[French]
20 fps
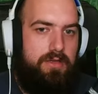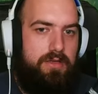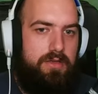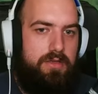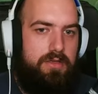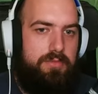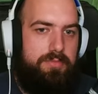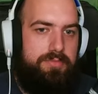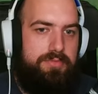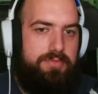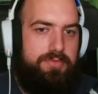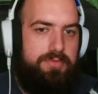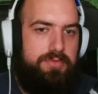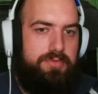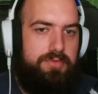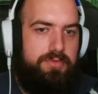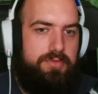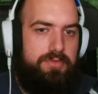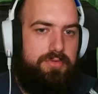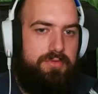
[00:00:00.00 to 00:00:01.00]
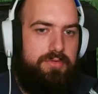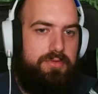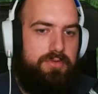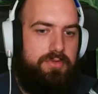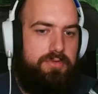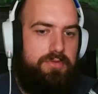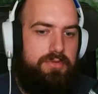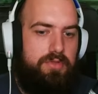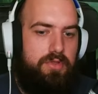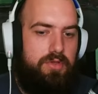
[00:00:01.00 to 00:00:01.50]
Hop,
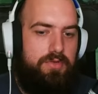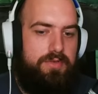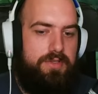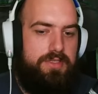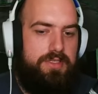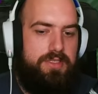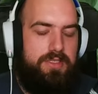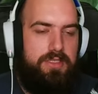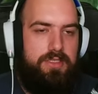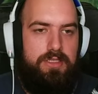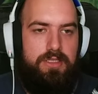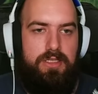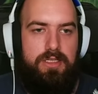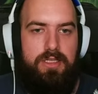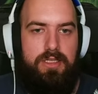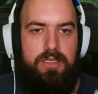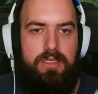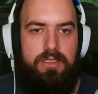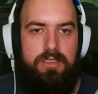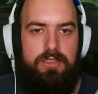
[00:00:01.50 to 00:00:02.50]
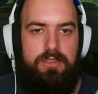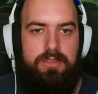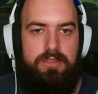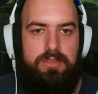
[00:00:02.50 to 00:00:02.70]
on va se caler là.